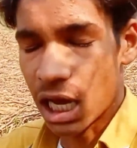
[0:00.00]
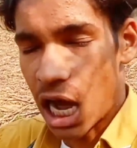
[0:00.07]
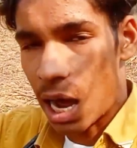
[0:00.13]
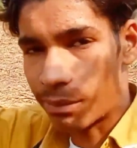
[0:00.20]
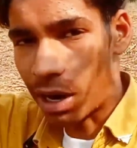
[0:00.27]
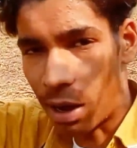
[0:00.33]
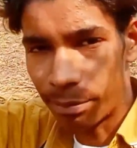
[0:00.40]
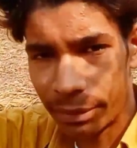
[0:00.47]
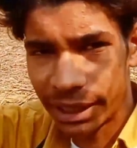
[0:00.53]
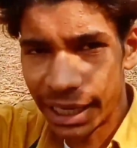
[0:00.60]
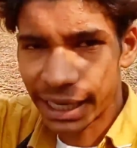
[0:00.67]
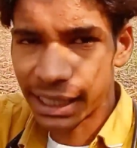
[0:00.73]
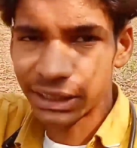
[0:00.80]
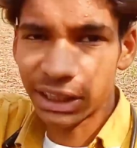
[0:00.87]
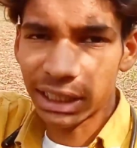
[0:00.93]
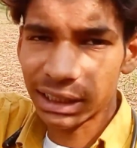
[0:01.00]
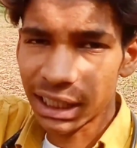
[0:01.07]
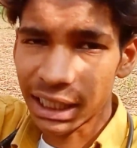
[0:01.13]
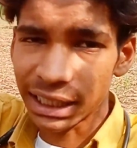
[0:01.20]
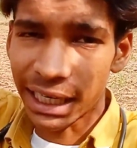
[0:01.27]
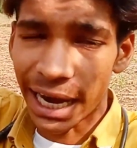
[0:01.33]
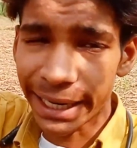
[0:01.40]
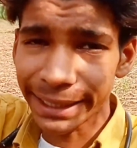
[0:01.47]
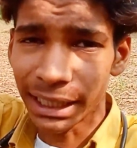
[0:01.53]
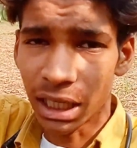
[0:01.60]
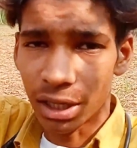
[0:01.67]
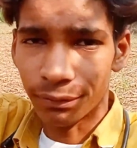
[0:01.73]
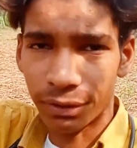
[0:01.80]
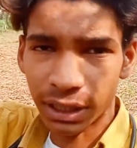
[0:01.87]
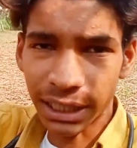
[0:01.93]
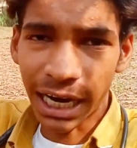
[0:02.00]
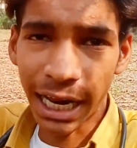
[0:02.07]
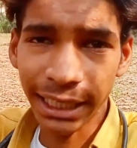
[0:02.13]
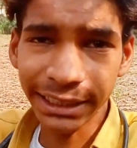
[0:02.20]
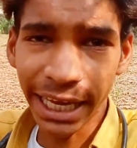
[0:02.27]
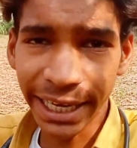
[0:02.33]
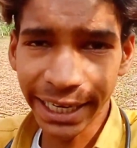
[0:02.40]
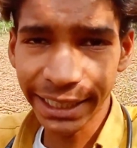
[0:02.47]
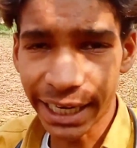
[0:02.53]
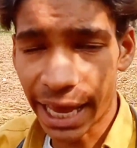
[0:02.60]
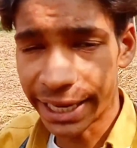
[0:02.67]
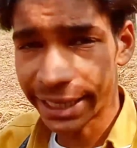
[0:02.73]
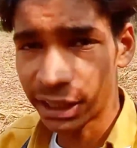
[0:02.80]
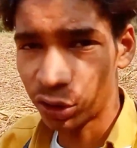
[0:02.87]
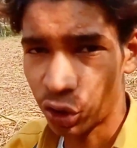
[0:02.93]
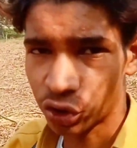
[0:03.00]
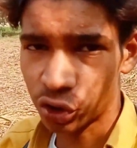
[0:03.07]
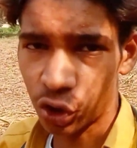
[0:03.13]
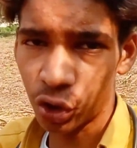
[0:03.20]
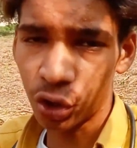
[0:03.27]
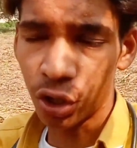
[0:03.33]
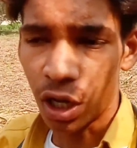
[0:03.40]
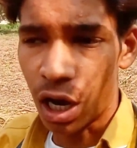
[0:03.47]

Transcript: अब हम भी लेके चलते हैं घर फिर घर जाएंगे नहाएंगे दोस्तों